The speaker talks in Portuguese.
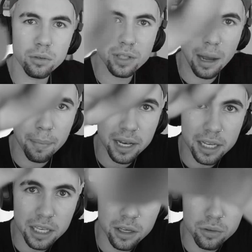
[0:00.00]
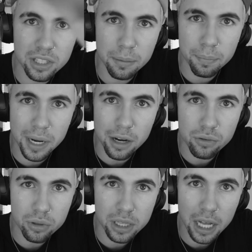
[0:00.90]
Os cabelinhos aqui que eu sempre
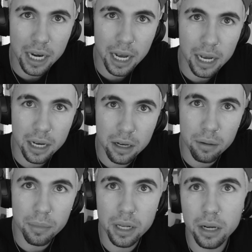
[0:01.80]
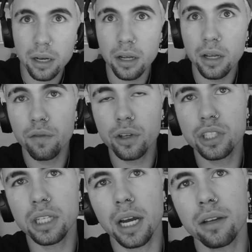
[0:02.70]
acho que tá na câmera. Eu vou
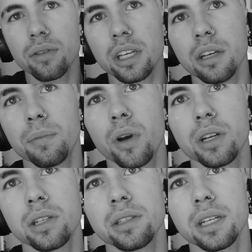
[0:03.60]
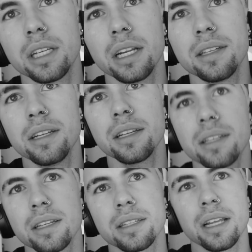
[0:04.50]
tirar isso aqui porque eu acho que isso aqui é
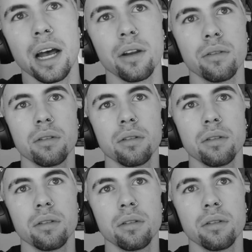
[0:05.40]
desnecessário.